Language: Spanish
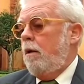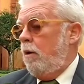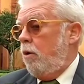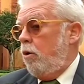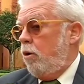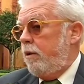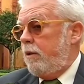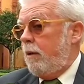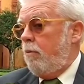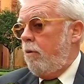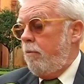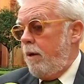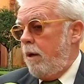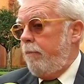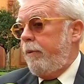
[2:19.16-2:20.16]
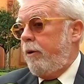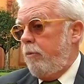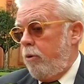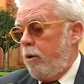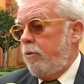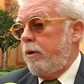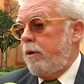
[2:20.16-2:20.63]
no estamos mal,
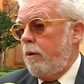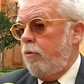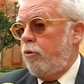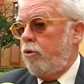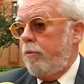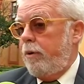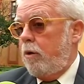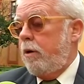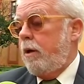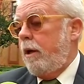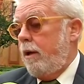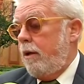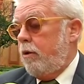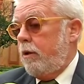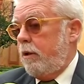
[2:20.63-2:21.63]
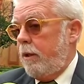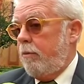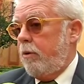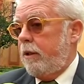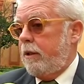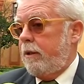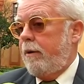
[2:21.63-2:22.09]
pero podemos estar mucho mejor y ahí es donde
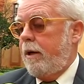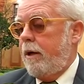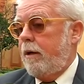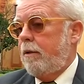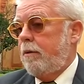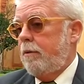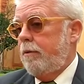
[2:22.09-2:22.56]
tenemos que trabajar.